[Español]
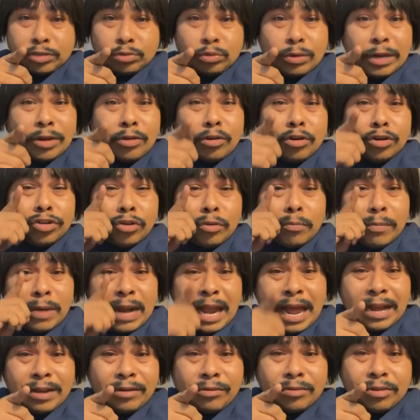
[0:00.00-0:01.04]
Es un acordeón
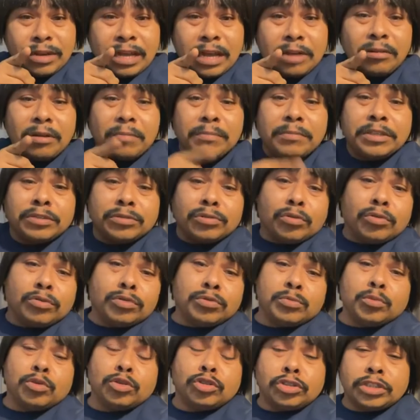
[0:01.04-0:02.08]
blanco, ya lo han visto
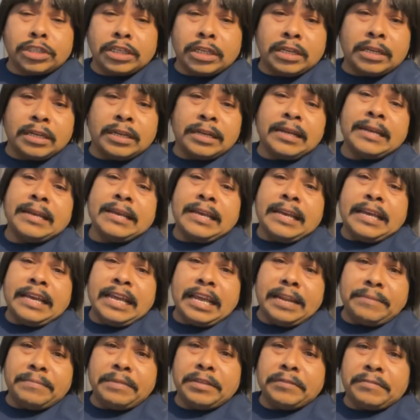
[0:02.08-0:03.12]
muchos en,
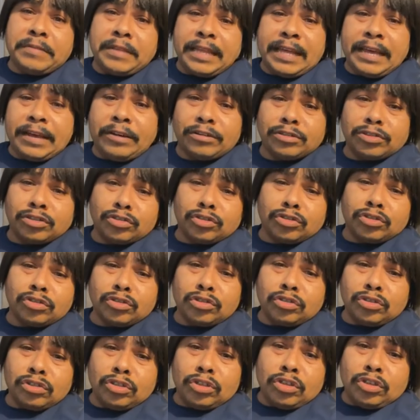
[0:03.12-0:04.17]
mis videos.
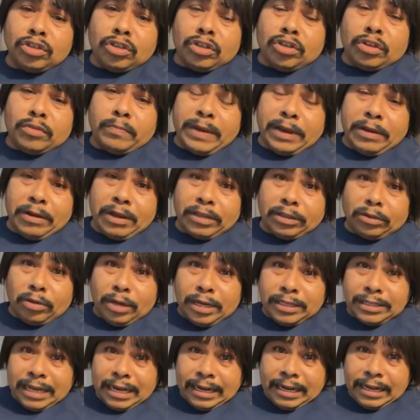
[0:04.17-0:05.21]
Pero a
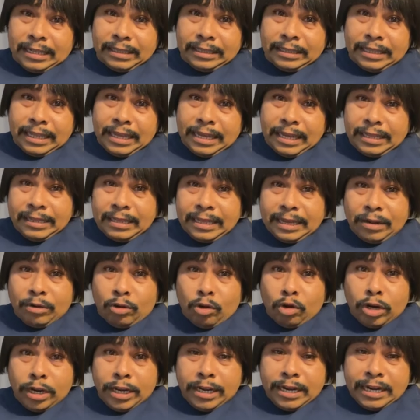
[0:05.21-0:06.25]
toda esa gente de,
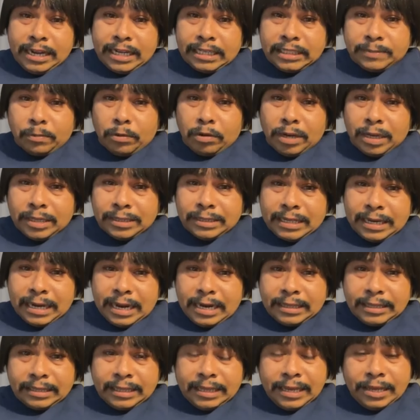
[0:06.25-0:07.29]
Colinas, pónganse
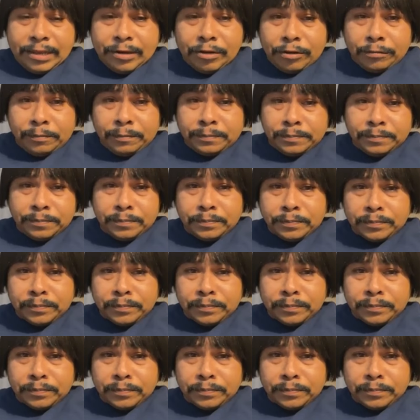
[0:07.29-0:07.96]
al tiro.